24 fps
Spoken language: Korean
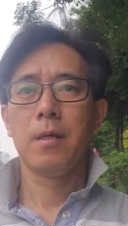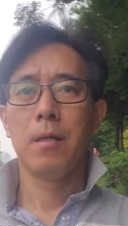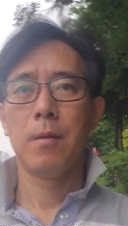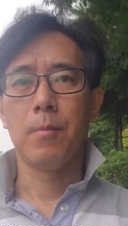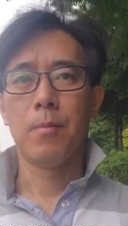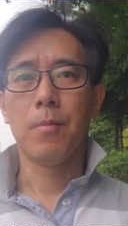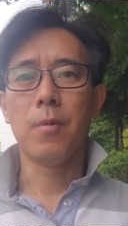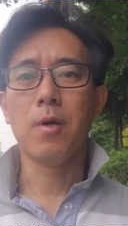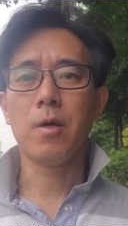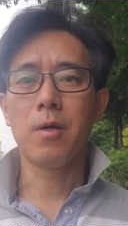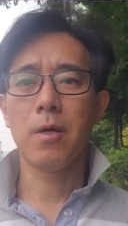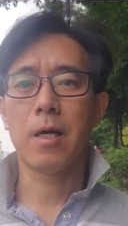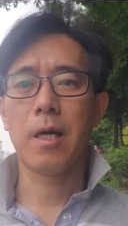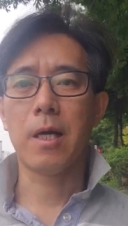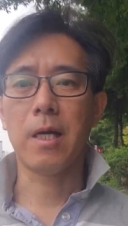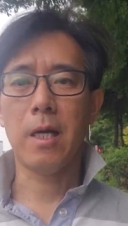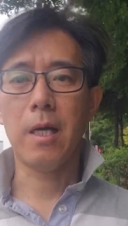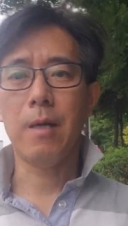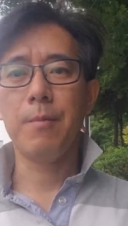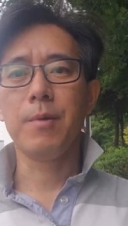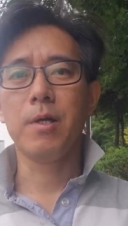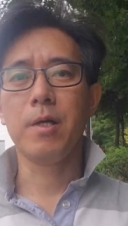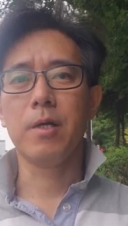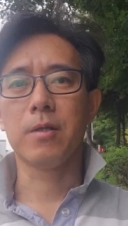뭔가를
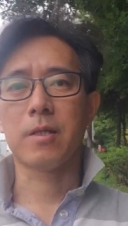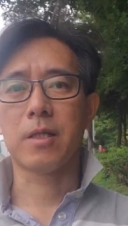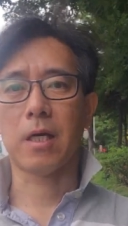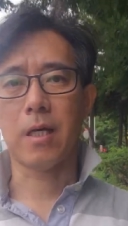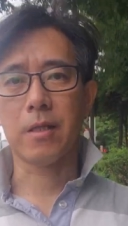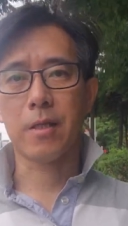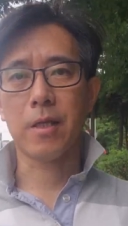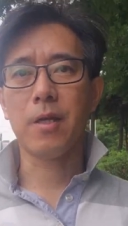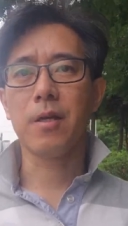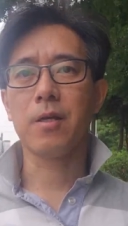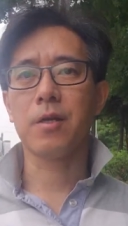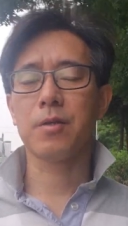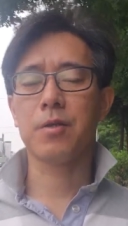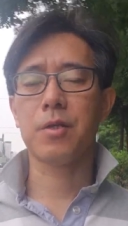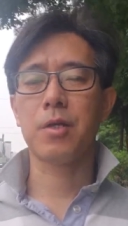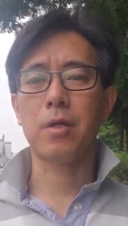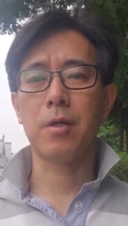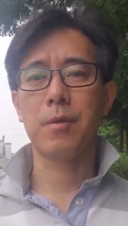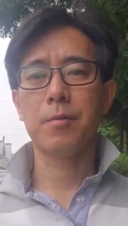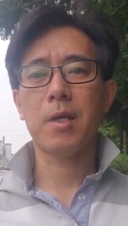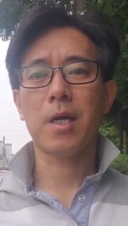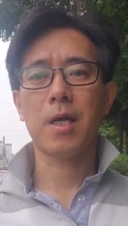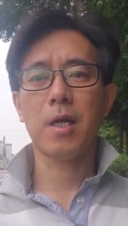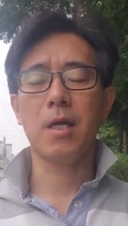하면 다 되는
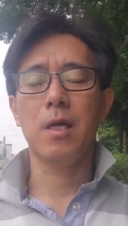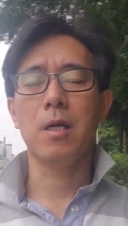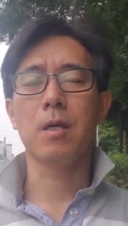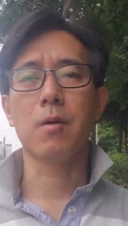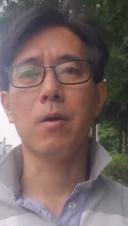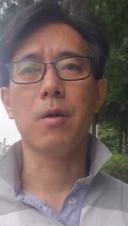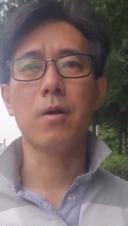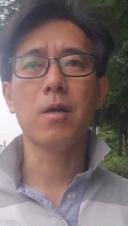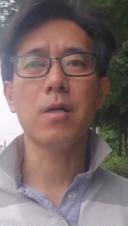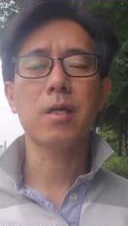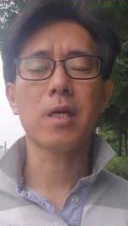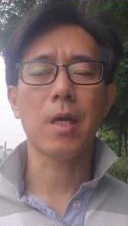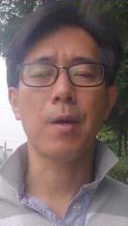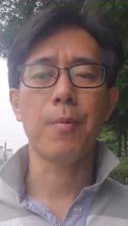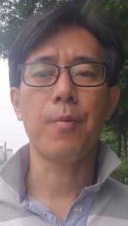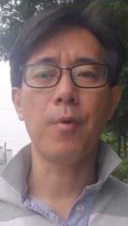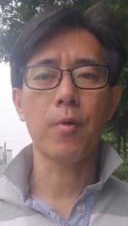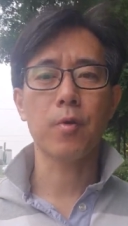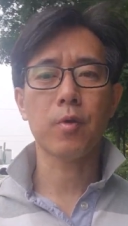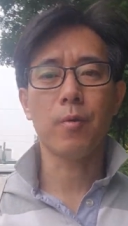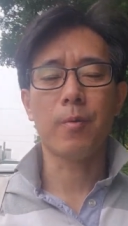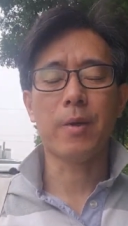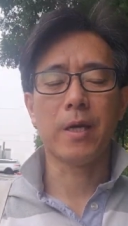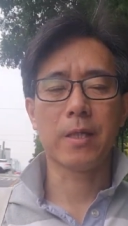것처럼 생각하고 어깨에
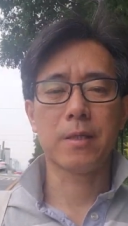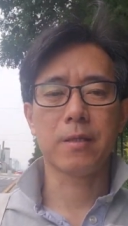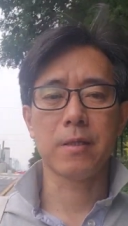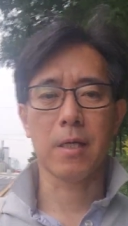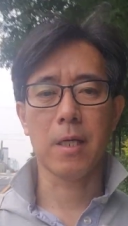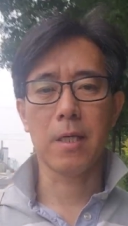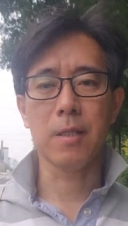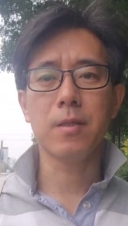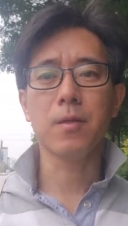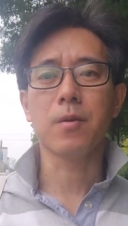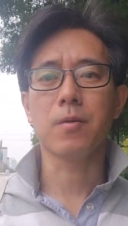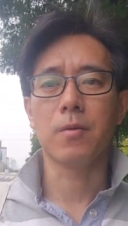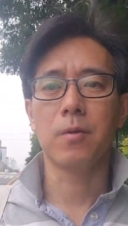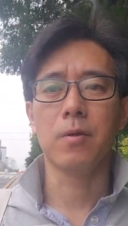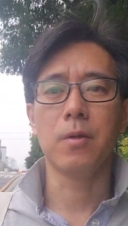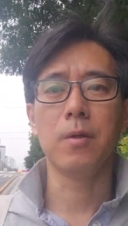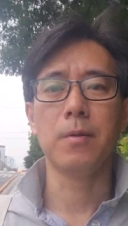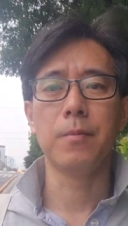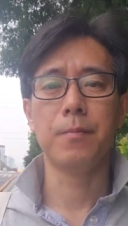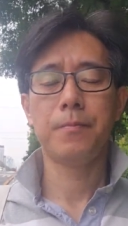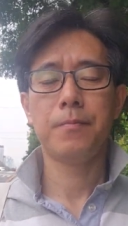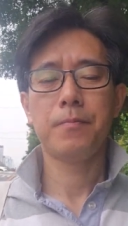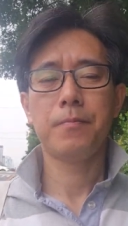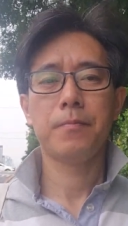뽕도 많이 들어가
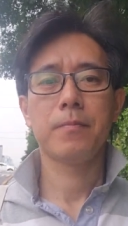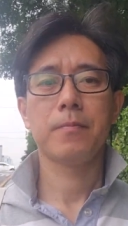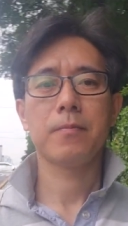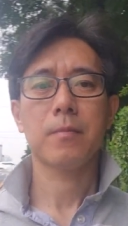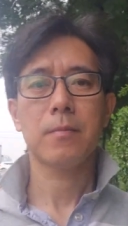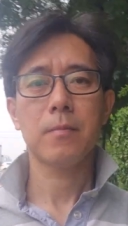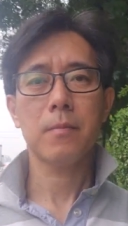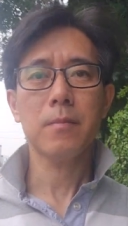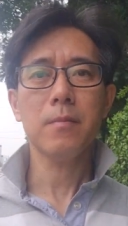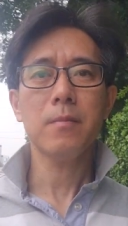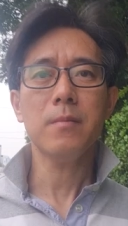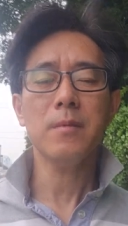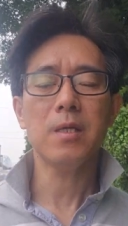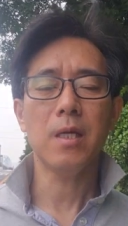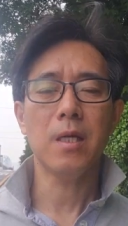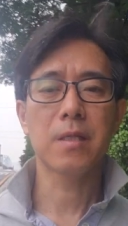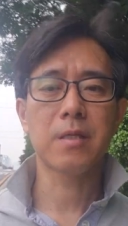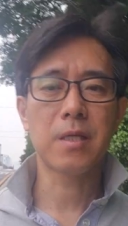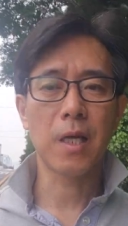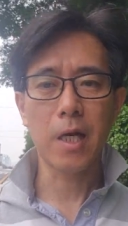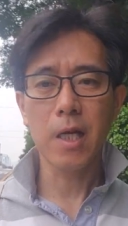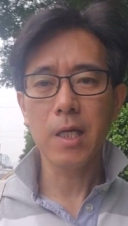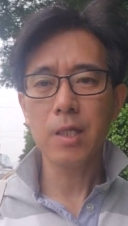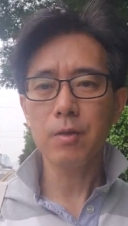있었고
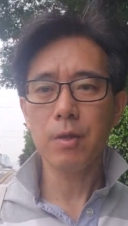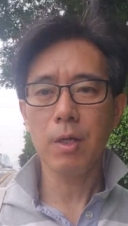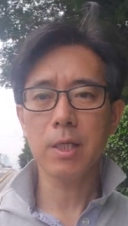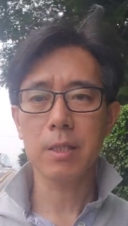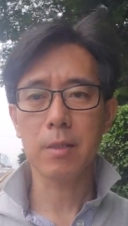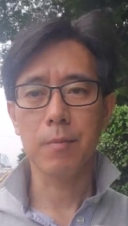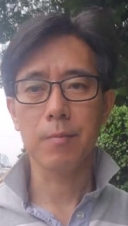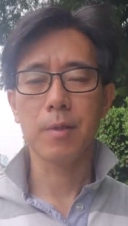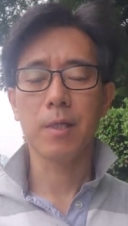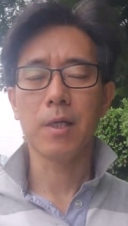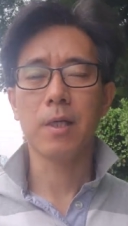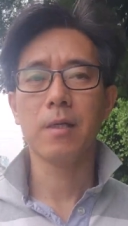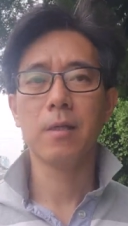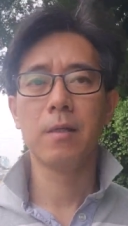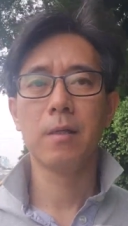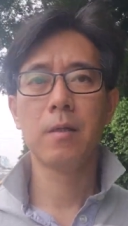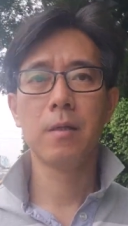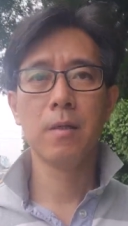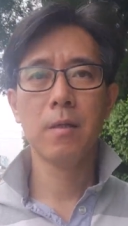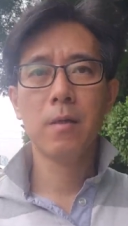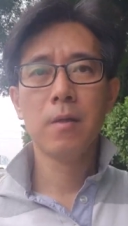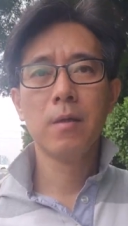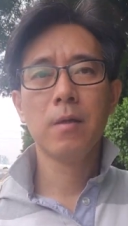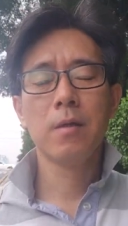잘난 줄 알았습니다.
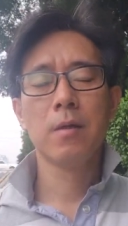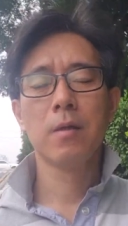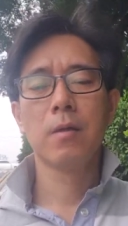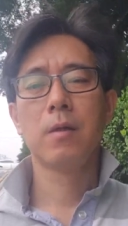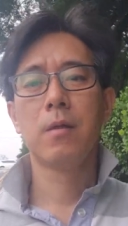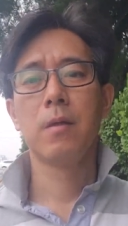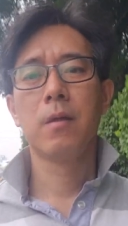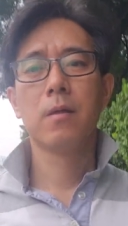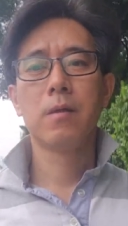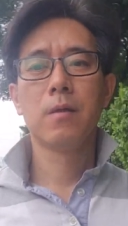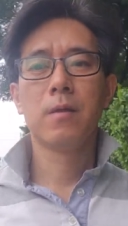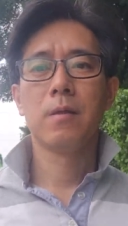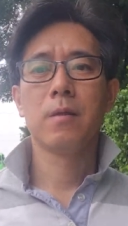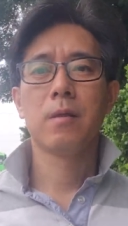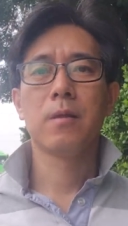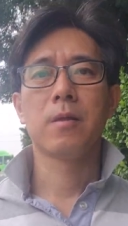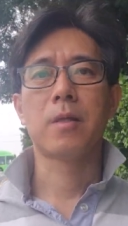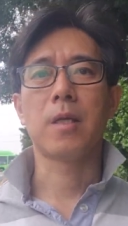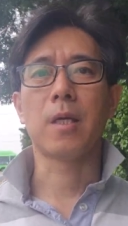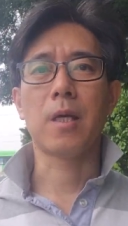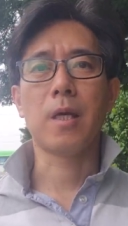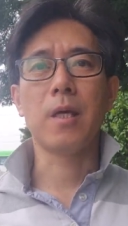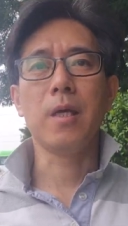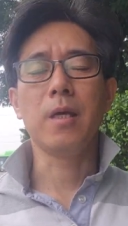
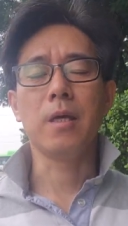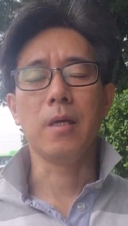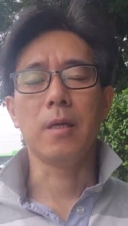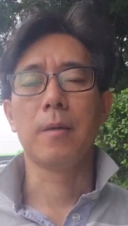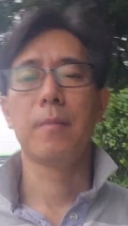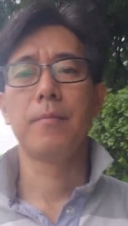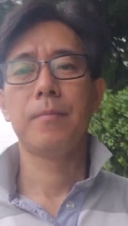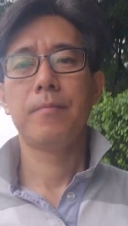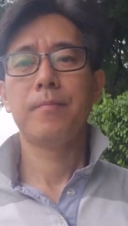되게